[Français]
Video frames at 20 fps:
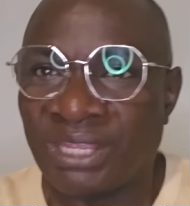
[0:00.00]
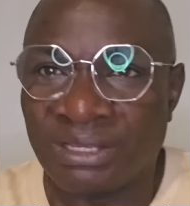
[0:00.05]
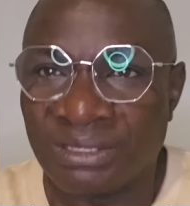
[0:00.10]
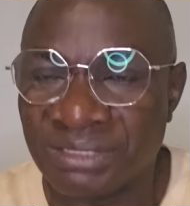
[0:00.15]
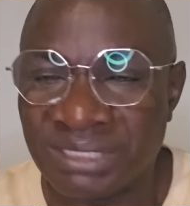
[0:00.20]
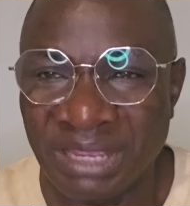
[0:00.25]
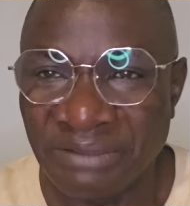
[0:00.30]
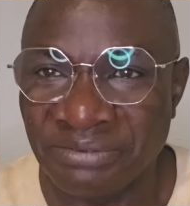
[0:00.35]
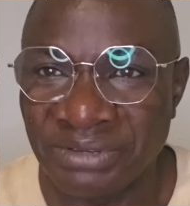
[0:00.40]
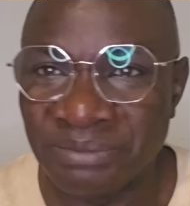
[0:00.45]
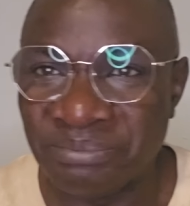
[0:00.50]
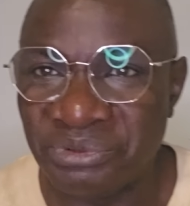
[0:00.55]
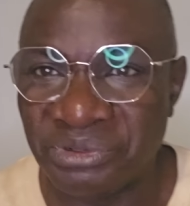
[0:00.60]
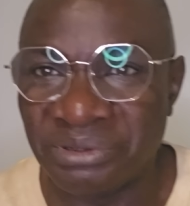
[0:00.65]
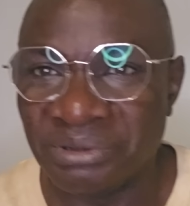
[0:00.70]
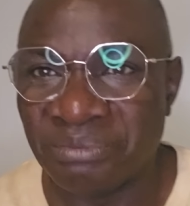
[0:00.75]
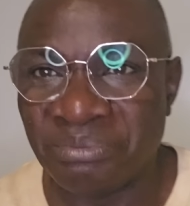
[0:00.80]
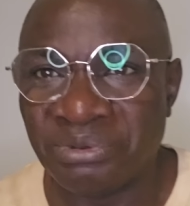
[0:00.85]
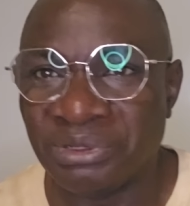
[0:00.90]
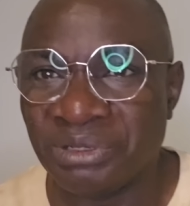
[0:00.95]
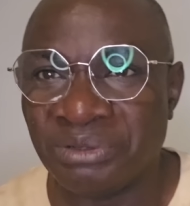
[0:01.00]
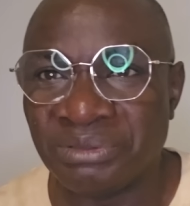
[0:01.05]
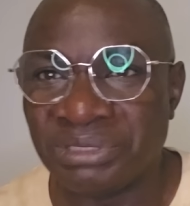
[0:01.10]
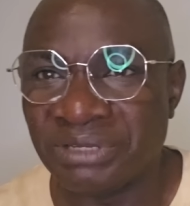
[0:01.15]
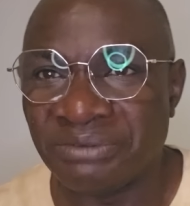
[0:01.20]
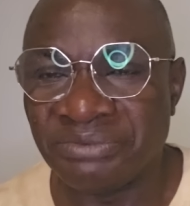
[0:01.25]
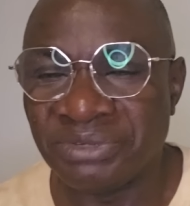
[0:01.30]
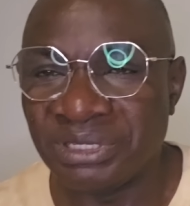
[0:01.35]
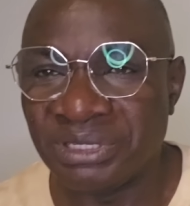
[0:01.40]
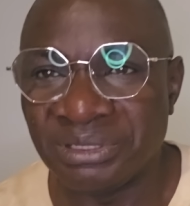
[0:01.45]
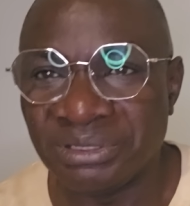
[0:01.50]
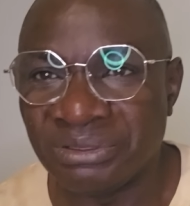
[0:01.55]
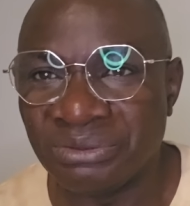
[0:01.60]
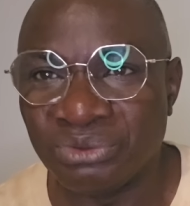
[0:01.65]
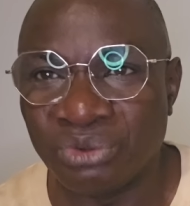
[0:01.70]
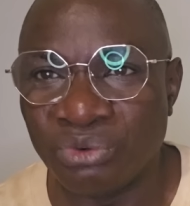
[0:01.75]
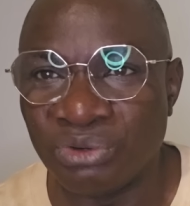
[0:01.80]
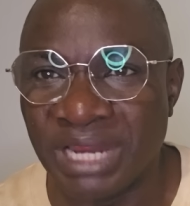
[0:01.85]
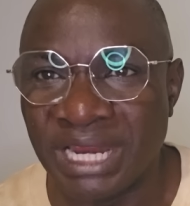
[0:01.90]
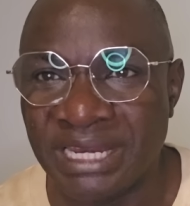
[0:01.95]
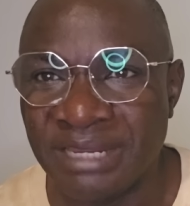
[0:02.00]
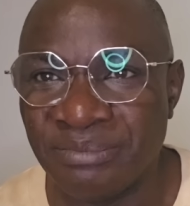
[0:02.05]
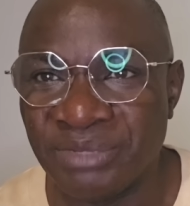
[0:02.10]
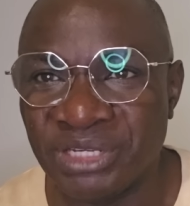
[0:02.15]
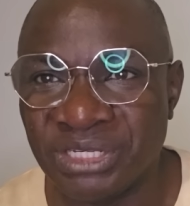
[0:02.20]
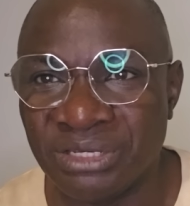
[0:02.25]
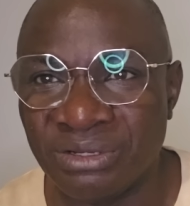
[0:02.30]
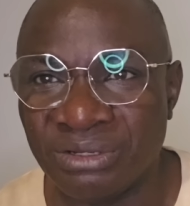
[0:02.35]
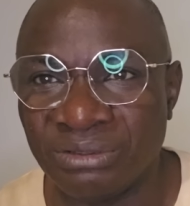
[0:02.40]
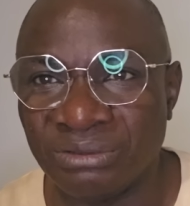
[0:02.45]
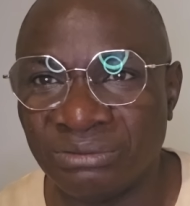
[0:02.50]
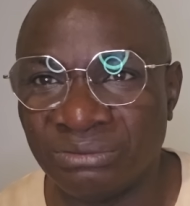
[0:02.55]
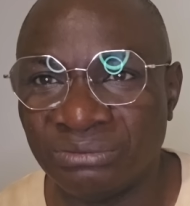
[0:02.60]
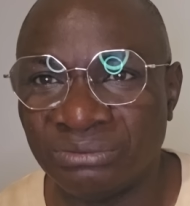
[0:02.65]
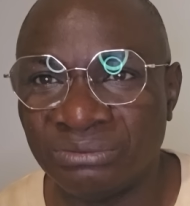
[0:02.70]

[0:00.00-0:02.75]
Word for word: Ça fait, euh, ça fait trop d'années maintenant.